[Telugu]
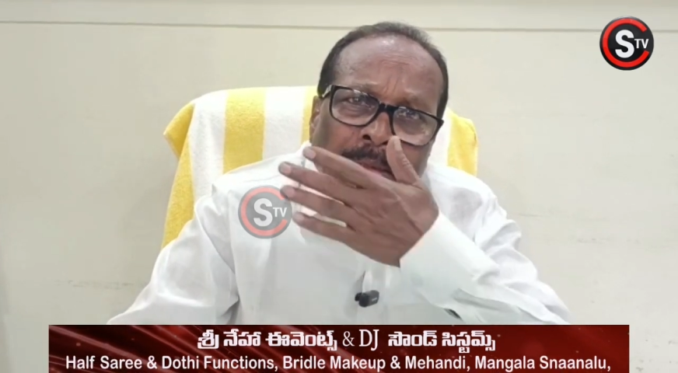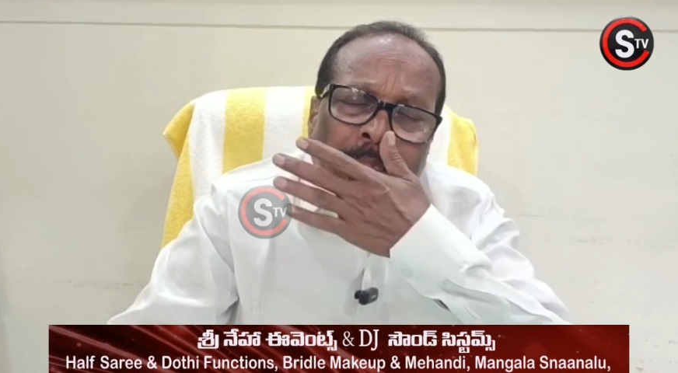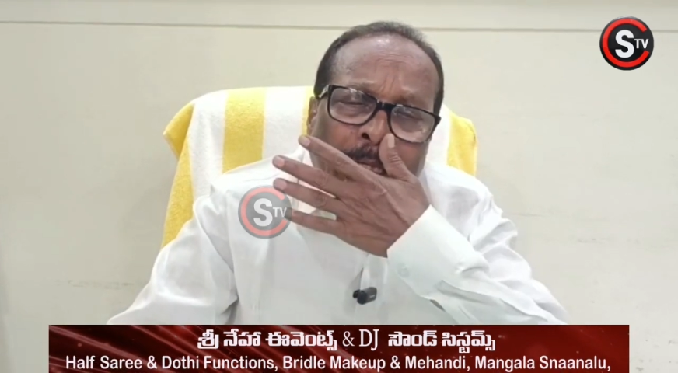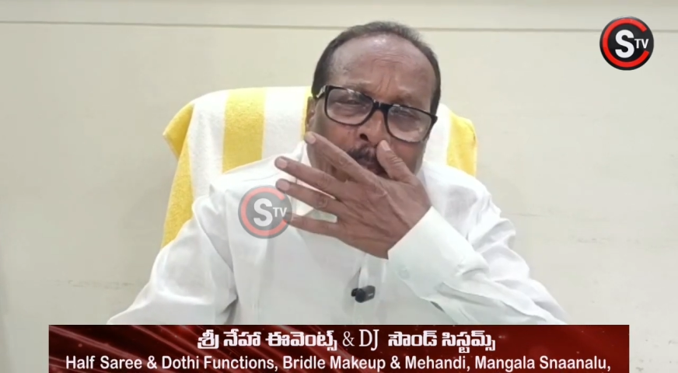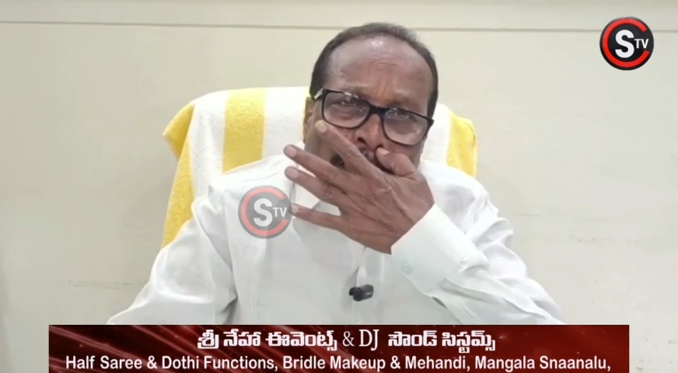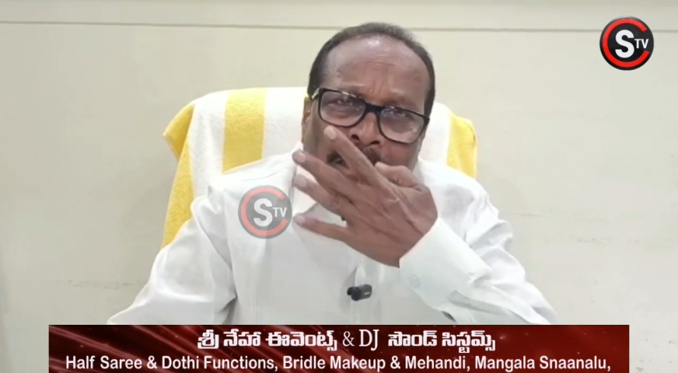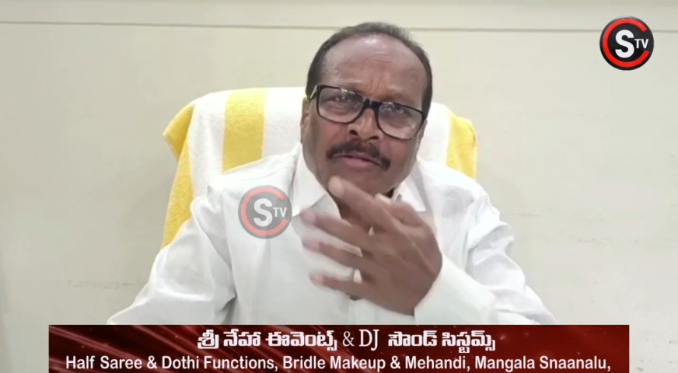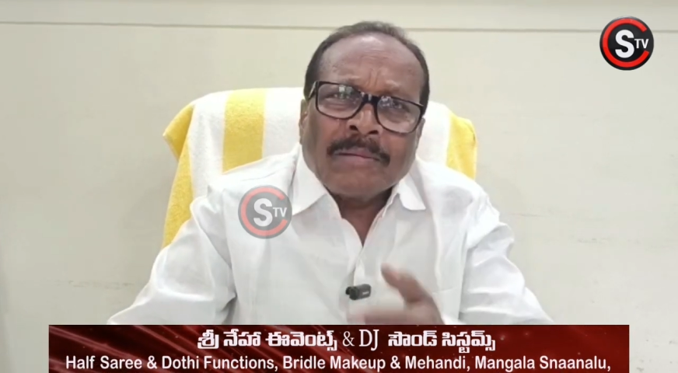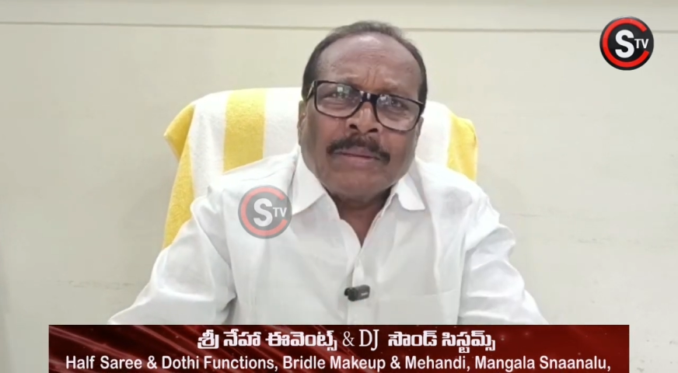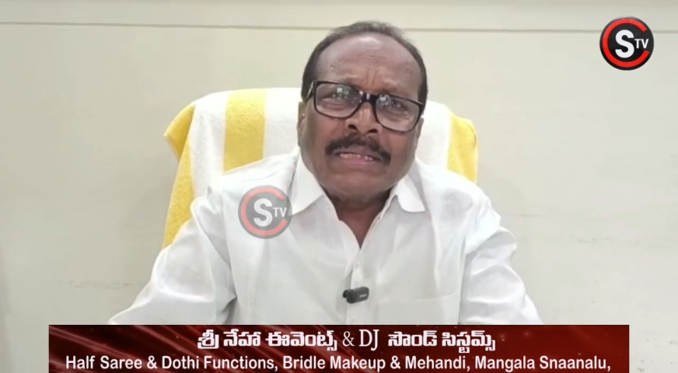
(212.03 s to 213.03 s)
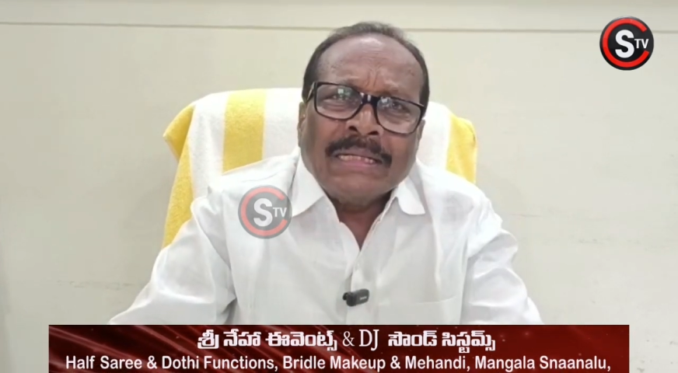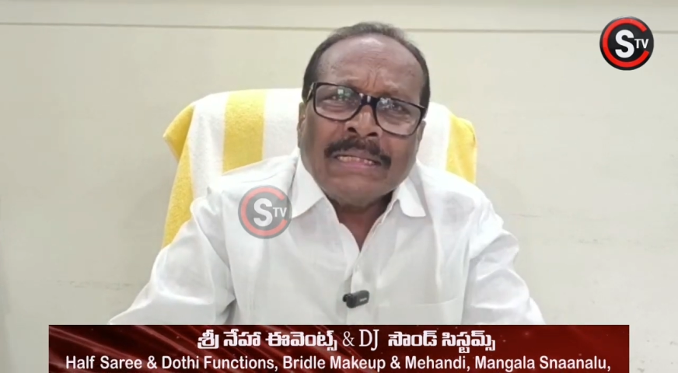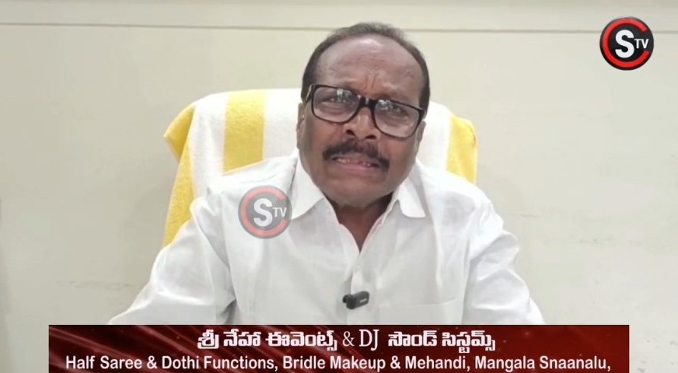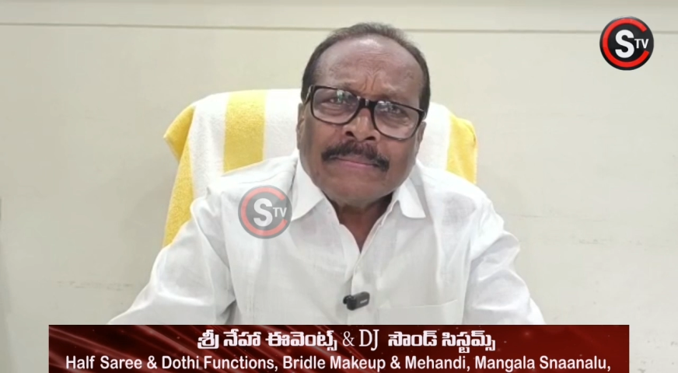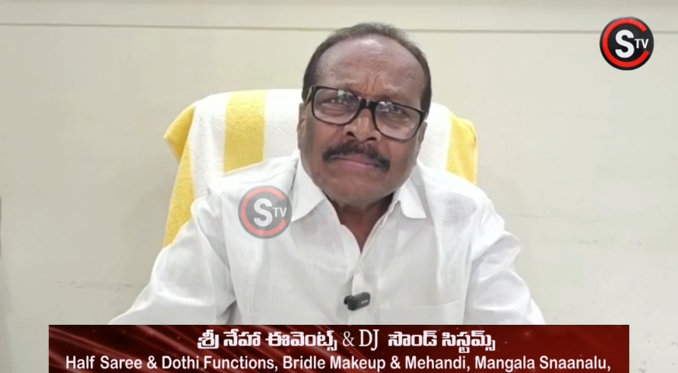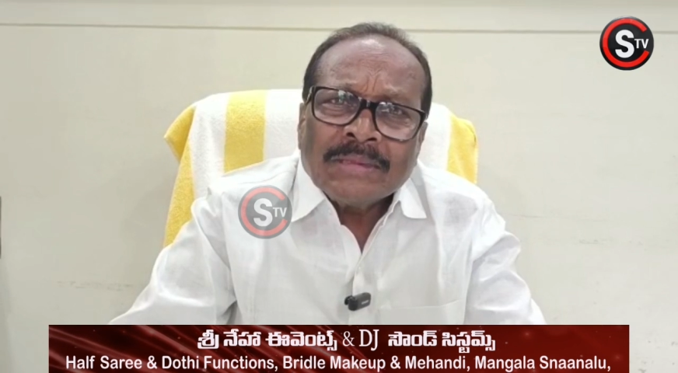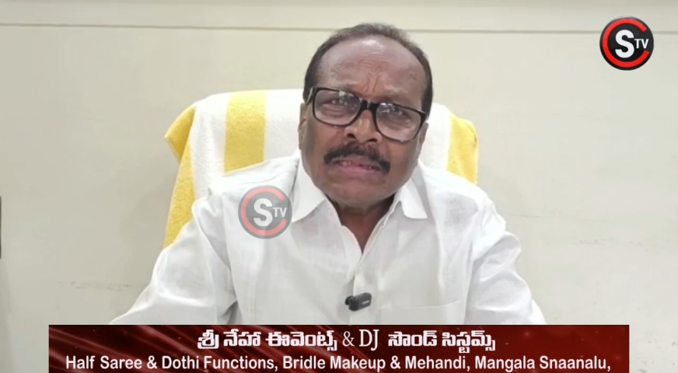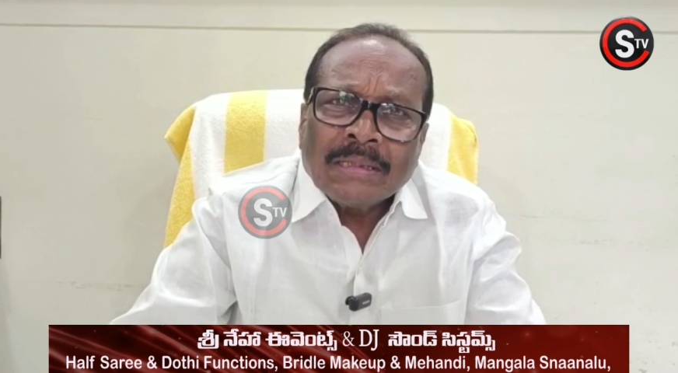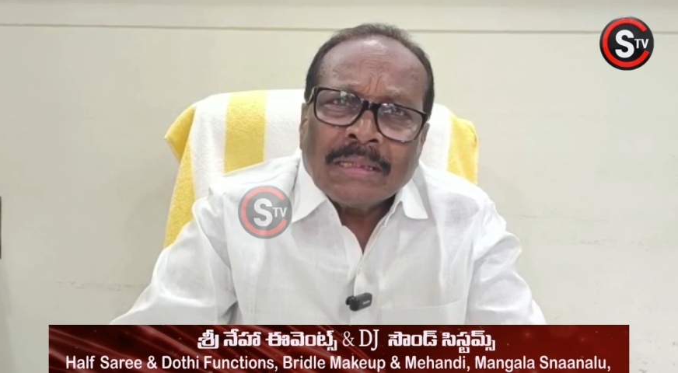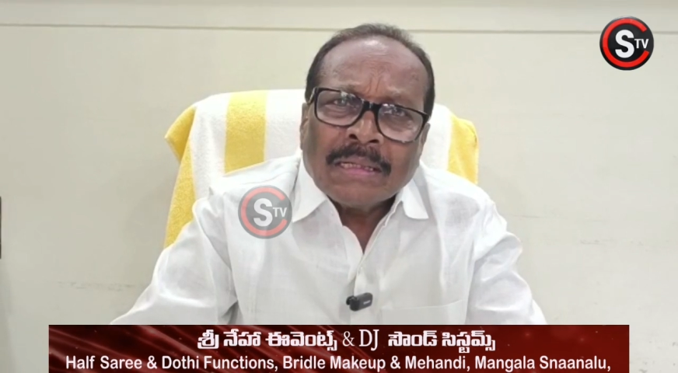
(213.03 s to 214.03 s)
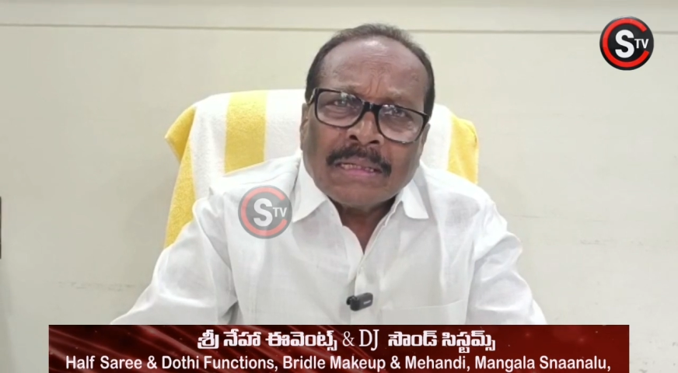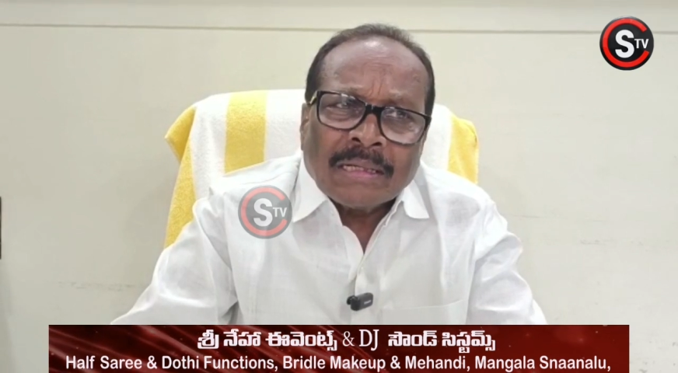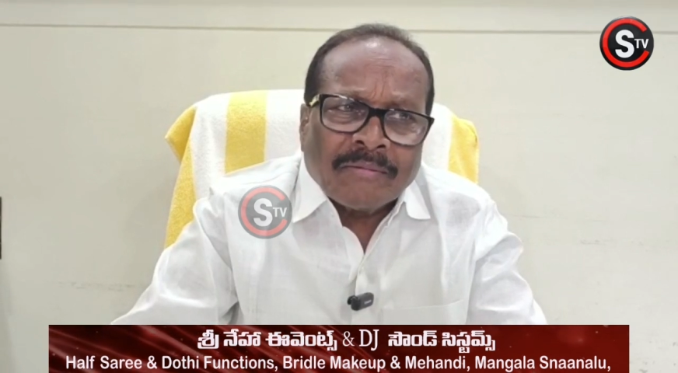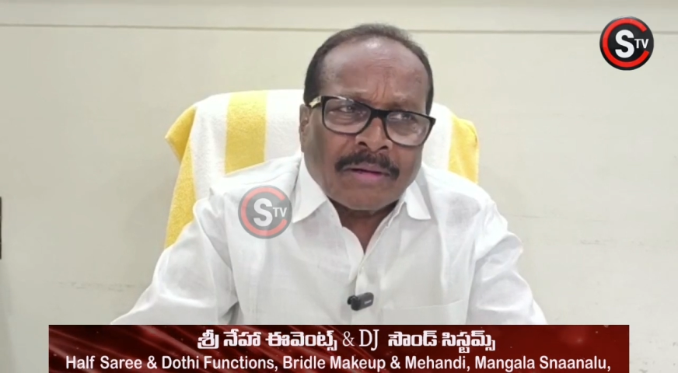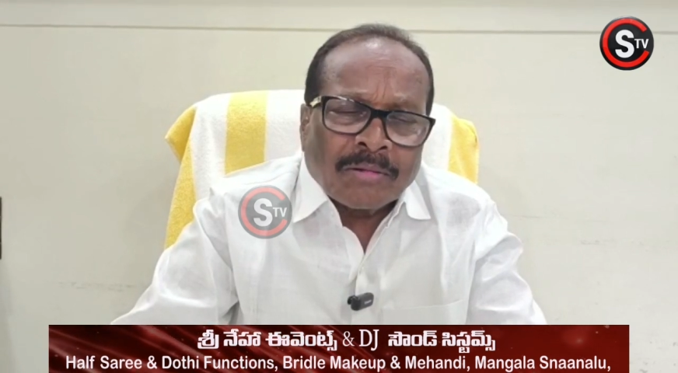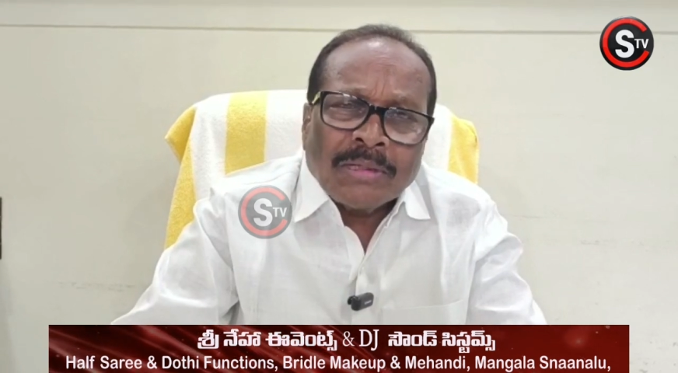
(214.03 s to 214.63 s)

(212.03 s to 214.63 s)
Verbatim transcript: శరీర తత్వాన్ని బట్టి ఇవాళ